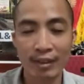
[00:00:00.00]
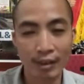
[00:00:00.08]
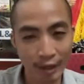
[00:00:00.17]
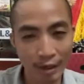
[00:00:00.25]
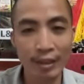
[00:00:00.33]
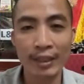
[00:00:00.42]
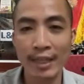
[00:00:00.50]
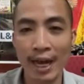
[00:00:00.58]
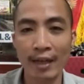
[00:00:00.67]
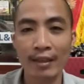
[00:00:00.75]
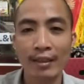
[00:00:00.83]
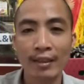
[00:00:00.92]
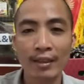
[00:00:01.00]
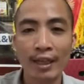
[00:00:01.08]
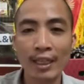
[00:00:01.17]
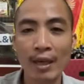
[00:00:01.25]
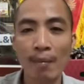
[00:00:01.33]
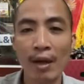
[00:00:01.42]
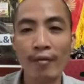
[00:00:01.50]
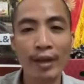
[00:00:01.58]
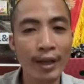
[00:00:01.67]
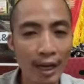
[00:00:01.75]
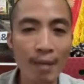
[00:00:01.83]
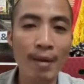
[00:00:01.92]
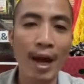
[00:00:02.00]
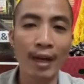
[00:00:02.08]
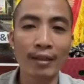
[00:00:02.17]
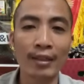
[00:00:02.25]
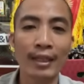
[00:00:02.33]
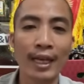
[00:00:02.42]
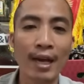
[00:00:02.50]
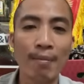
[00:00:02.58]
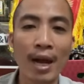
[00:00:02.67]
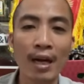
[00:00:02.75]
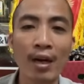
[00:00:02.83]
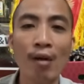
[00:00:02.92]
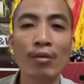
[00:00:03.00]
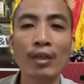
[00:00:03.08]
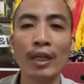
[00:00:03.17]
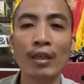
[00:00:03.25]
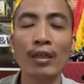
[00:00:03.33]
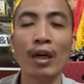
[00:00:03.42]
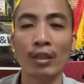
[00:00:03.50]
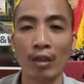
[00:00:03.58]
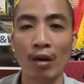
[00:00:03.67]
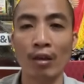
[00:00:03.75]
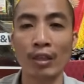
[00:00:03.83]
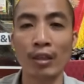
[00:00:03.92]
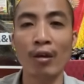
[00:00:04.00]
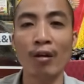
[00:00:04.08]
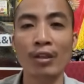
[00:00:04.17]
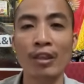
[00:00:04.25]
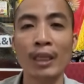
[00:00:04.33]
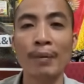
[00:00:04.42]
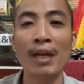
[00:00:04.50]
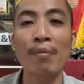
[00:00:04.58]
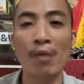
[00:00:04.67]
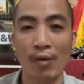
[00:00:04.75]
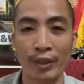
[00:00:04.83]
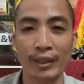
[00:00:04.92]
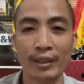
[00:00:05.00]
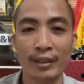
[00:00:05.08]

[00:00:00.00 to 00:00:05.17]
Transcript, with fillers: nó phải có thời gian thế nhưng mà về cơ bản thì e, bác không nên lựa chọn những con chim ấy làm mồi